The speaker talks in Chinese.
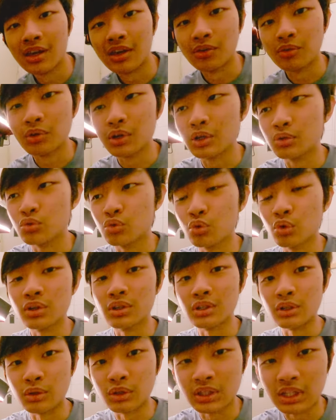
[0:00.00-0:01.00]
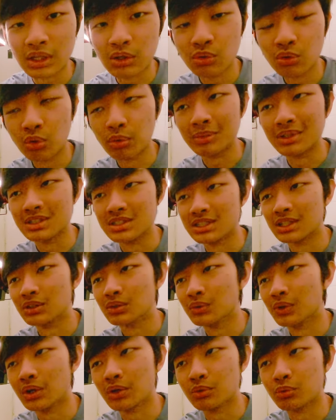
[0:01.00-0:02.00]
因为如果你低于我们的
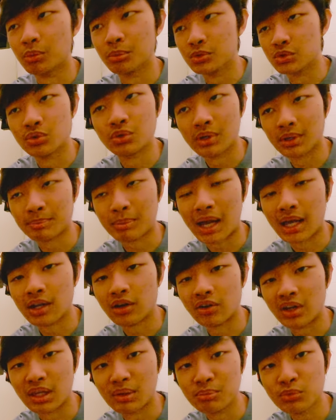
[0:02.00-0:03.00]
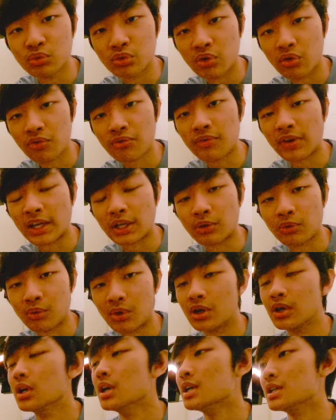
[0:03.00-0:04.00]
镜位，我们就会拍到荧幕有反
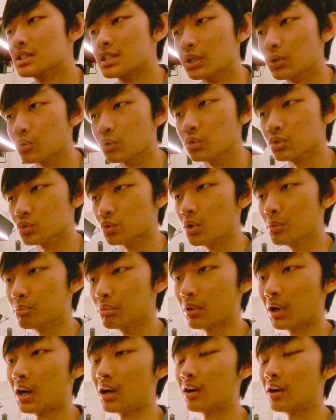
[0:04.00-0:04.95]
光，效果就会不